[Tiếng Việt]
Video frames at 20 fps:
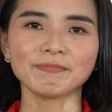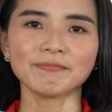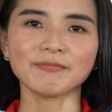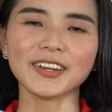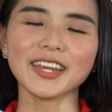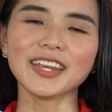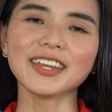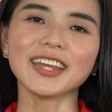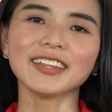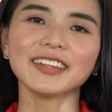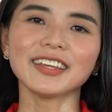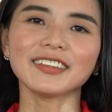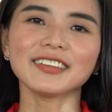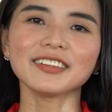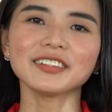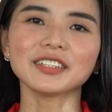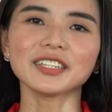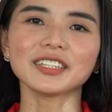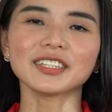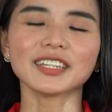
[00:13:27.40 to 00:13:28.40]
Và đến đây thì
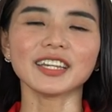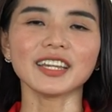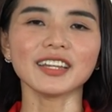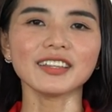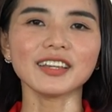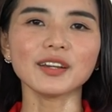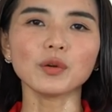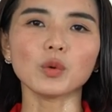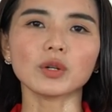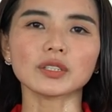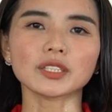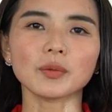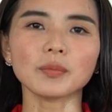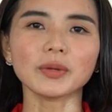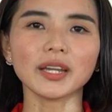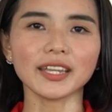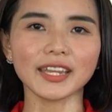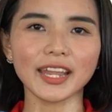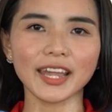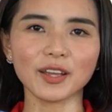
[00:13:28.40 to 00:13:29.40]
chương trình Kiến thức cuộc
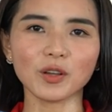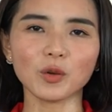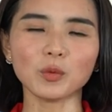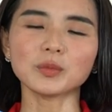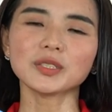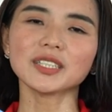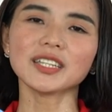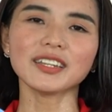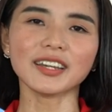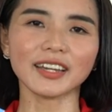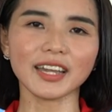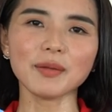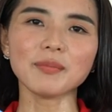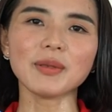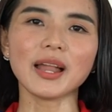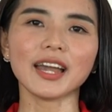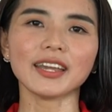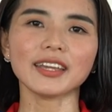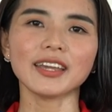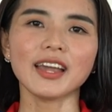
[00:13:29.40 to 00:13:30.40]
sống kỳ này cũng xin được khép
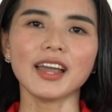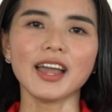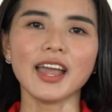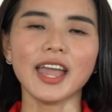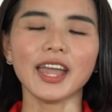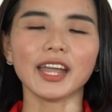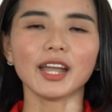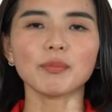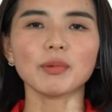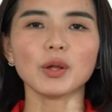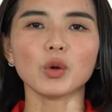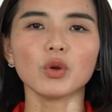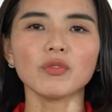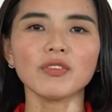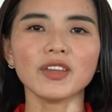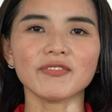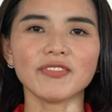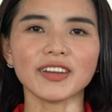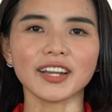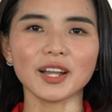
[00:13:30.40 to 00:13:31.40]
lại. Hẹn gặp lại quý
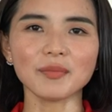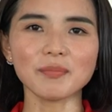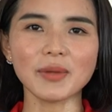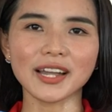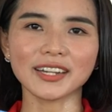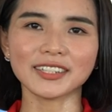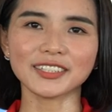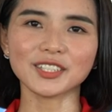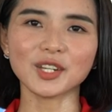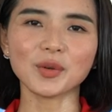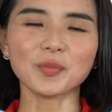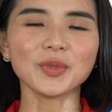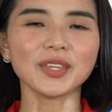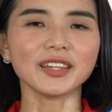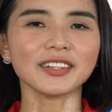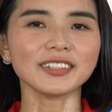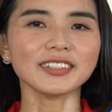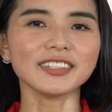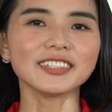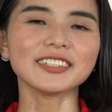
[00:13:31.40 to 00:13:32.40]
vị và các bạn trong
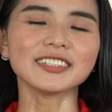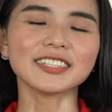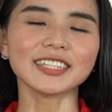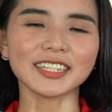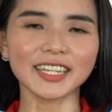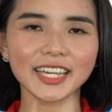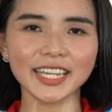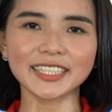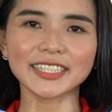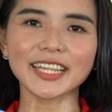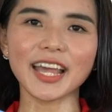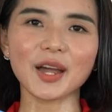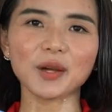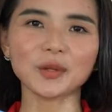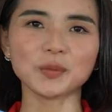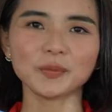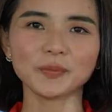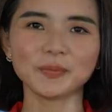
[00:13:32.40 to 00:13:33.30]
những chương trình kỳ sau.